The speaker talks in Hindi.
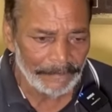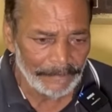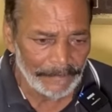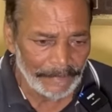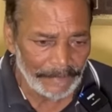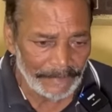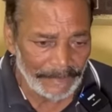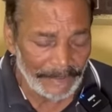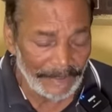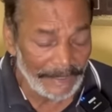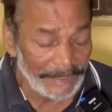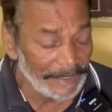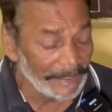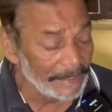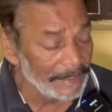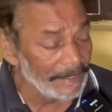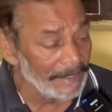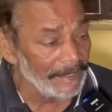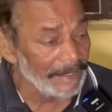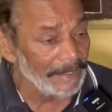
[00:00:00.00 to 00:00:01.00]
बनले
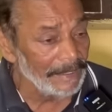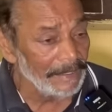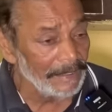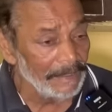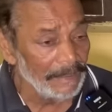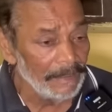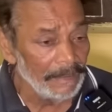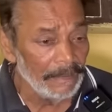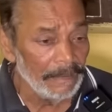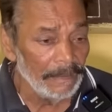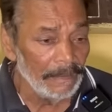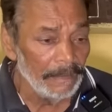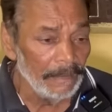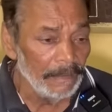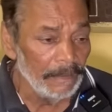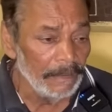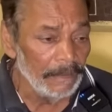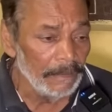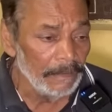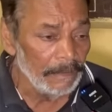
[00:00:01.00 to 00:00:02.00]
के
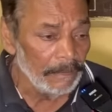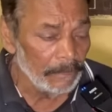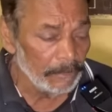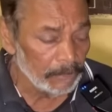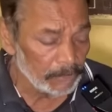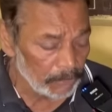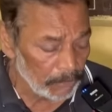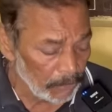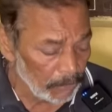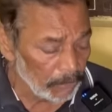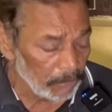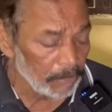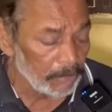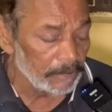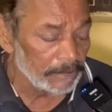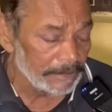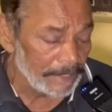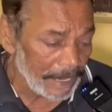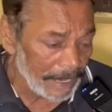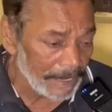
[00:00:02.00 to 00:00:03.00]
सौ गो
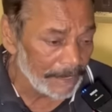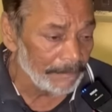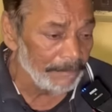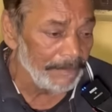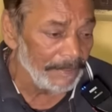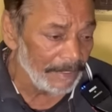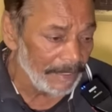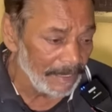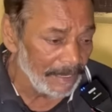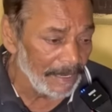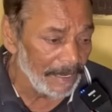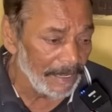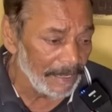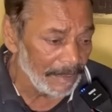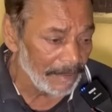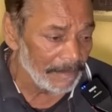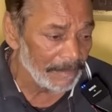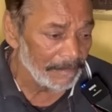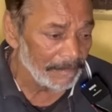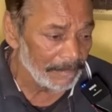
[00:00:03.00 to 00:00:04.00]
सार
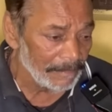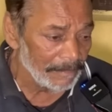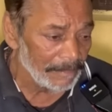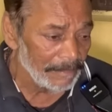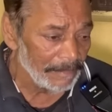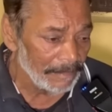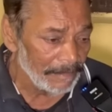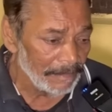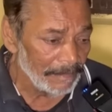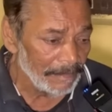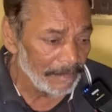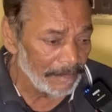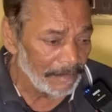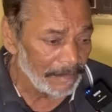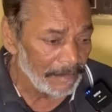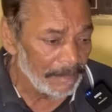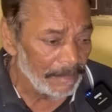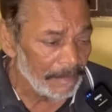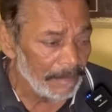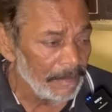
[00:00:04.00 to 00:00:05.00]
बिल्ला है
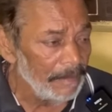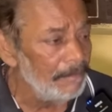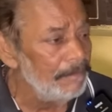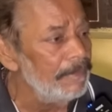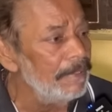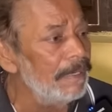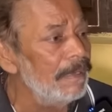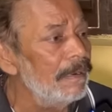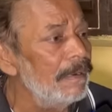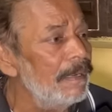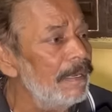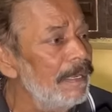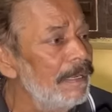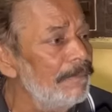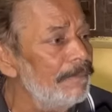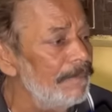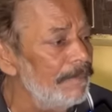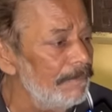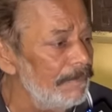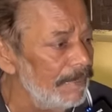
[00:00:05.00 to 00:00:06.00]
हम्म। बिगड़ले
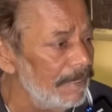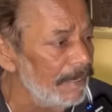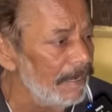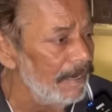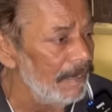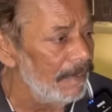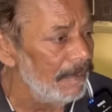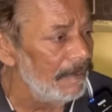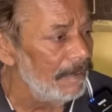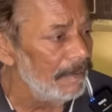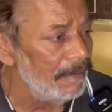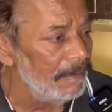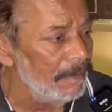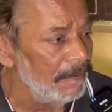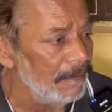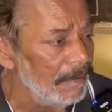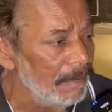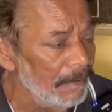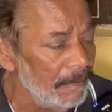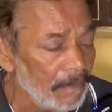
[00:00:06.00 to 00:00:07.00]
पे बेटा
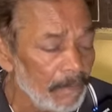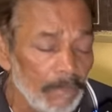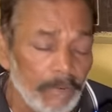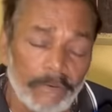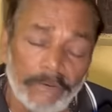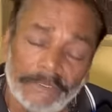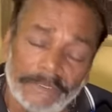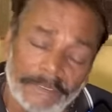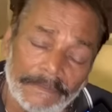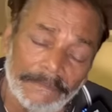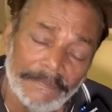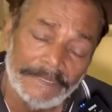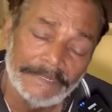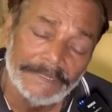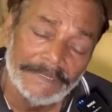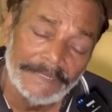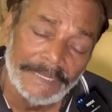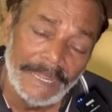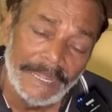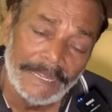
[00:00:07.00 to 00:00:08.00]
खोजे बस
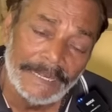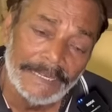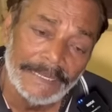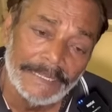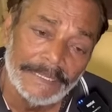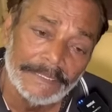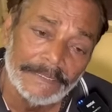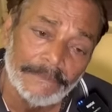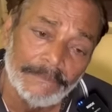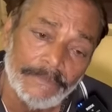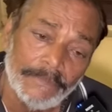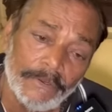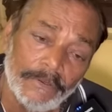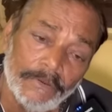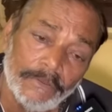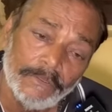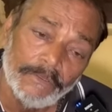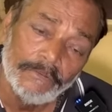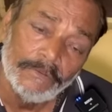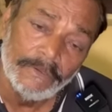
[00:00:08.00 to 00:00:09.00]
चिराग लेके तो
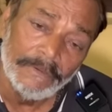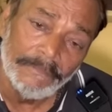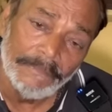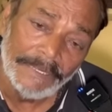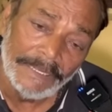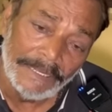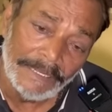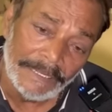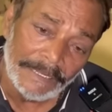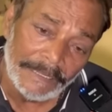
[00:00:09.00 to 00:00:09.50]
बोलो यो न मिली